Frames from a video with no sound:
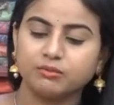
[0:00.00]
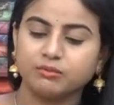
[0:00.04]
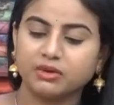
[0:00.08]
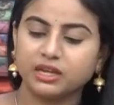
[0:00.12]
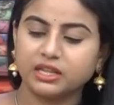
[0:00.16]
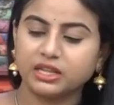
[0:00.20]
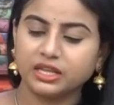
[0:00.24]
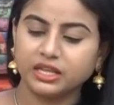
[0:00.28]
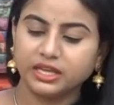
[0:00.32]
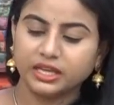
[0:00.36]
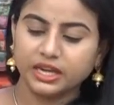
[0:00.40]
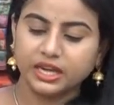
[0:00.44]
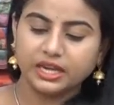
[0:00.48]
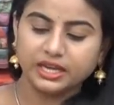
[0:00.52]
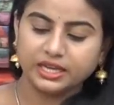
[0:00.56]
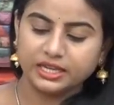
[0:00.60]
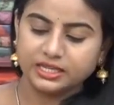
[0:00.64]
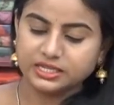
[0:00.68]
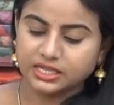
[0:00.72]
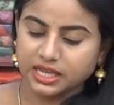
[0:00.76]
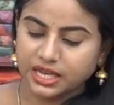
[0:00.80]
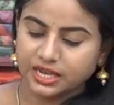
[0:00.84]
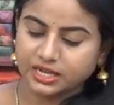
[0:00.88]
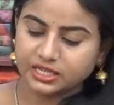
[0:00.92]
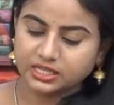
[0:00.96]
మన దగ్గర
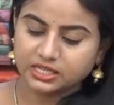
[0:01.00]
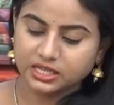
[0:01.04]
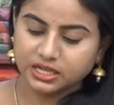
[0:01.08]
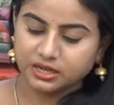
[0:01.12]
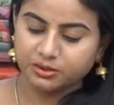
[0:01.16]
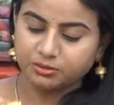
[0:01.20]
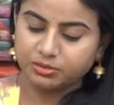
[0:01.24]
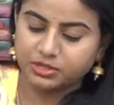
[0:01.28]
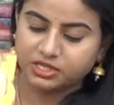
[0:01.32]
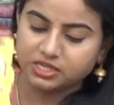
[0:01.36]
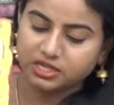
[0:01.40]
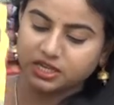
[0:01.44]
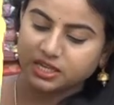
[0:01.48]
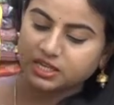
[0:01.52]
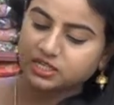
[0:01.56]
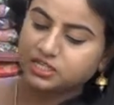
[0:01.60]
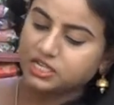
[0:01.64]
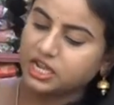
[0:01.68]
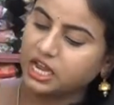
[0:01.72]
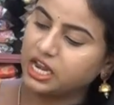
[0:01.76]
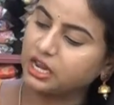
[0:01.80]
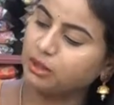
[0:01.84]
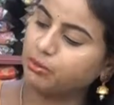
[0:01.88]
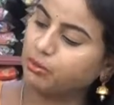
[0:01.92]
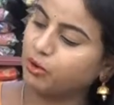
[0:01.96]
ఈ శారీస్ కనిపిస్తాయి
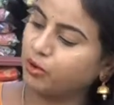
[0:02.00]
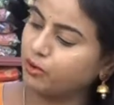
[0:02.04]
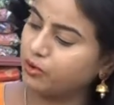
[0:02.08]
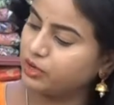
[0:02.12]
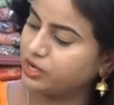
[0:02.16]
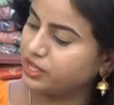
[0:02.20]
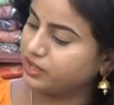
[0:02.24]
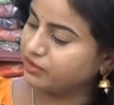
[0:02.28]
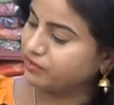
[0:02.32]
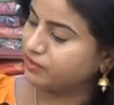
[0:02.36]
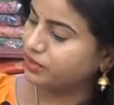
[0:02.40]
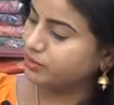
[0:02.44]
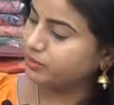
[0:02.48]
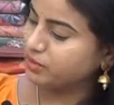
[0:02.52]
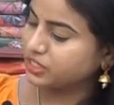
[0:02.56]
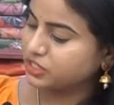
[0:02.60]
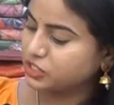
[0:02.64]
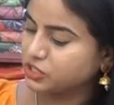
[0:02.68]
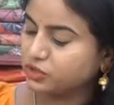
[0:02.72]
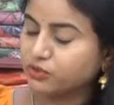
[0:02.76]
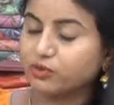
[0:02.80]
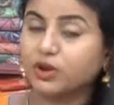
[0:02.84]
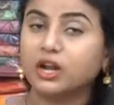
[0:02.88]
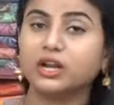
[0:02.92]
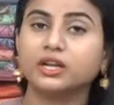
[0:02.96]
చాలా బాగున్నాయి ఇవి
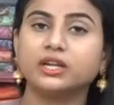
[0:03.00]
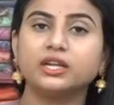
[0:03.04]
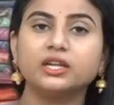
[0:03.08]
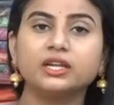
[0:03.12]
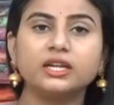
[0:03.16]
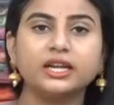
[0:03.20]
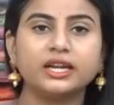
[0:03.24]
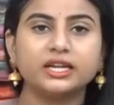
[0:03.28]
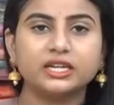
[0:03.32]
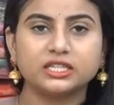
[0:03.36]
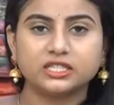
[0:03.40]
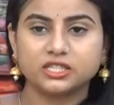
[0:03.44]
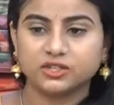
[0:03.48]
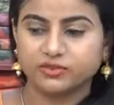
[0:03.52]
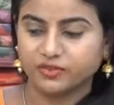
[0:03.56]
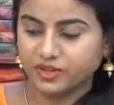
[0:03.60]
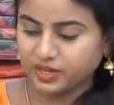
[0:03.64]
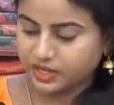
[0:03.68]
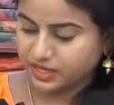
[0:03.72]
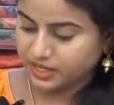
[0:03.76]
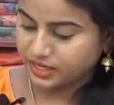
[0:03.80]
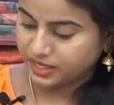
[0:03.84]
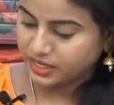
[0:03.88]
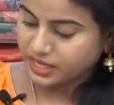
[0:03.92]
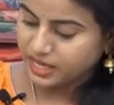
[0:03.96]
మంచి క్వాలిటీ లేటెస్ట్
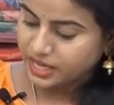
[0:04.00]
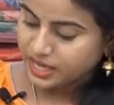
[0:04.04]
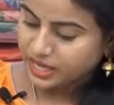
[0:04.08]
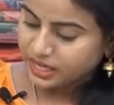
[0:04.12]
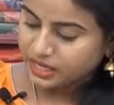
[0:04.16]
వెరైటీ